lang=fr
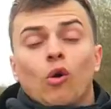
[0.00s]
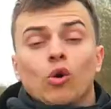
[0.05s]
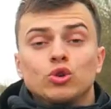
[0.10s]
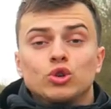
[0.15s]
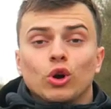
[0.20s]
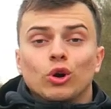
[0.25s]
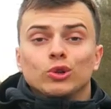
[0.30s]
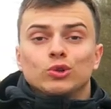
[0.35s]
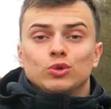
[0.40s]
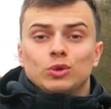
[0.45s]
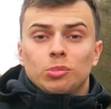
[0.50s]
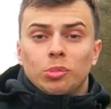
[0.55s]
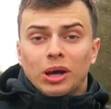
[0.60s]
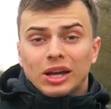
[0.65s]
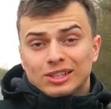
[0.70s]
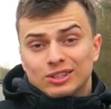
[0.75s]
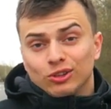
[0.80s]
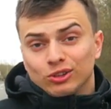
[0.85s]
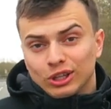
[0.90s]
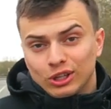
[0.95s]
Aujourd'hui,
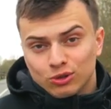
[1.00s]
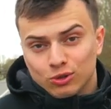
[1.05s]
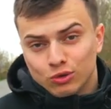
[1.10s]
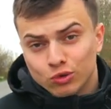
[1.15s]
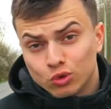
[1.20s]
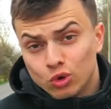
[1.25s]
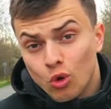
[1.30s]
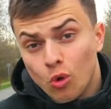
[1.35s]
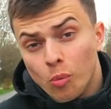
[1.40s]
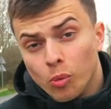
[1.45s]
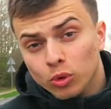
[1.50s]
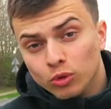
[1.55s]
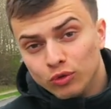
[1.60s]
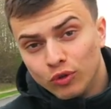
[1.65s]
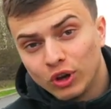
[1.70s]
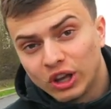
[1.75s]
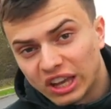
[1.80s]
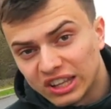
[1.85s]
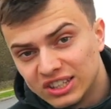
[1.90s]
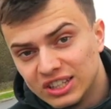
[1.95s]
présentation de mon
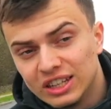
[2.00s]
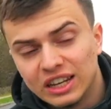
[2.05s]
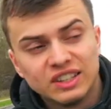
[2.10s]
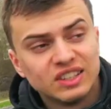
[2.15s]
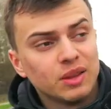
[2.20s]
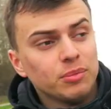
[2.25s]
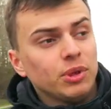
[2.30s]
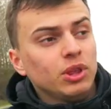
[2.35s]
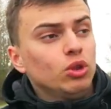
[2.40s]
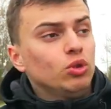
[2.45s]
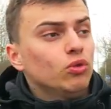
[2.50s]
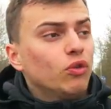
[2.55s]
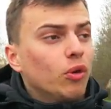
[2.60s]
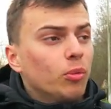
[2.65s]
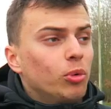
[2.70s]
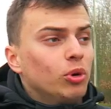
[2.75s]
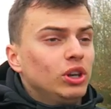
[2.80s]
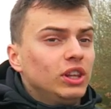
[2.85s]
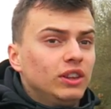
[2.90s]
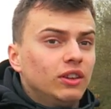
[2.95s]
nouveau karting les amis, nouveau
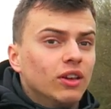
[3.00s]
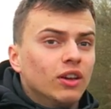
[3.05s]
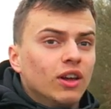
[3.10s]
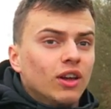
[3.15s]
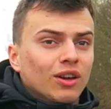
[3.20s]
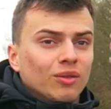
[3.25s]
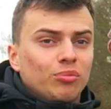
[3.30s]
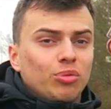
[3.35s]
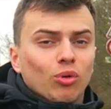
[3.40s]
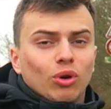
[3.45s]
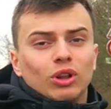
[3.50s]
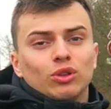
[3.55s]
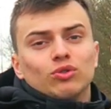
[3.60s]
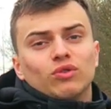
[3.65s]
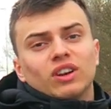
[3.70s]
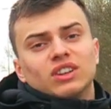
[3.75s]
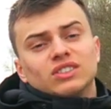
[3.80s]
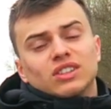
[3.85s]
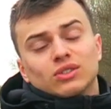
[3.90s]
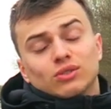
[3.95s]
bolide pour la
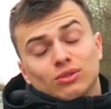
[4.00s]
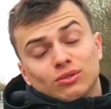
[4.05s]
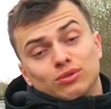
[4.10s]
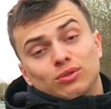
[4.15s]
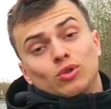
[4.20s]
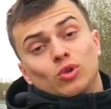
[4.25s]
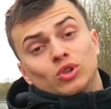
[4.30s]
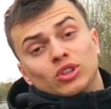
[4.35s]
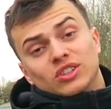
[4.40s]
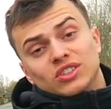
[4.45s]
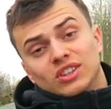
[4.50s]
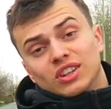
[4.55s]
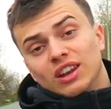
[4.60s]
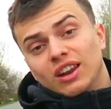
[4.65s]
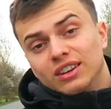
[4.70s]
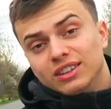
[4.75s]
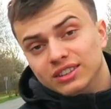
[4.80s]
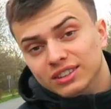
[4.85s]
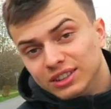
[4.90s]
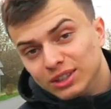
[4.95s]
nouvelle saison. Vous connaissez
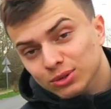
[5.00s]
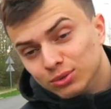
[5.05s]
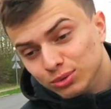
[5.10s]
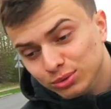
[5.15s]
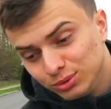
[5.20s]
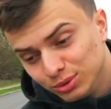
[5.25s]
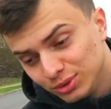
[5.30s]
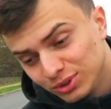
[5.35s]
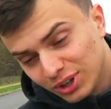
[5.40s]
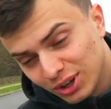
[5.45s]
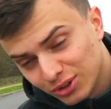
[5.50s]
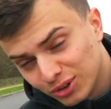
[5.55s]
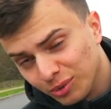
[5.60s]
la ligue et tout, tout ça, le